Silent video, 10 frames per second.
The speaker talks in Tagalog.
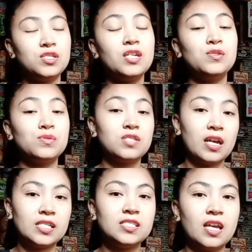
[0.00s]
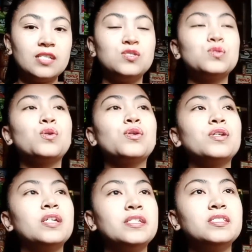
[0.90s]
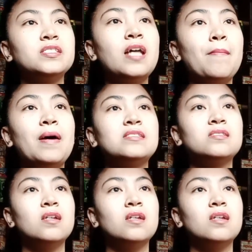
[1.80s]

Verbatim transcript: sa inyong sari-sari store is dapat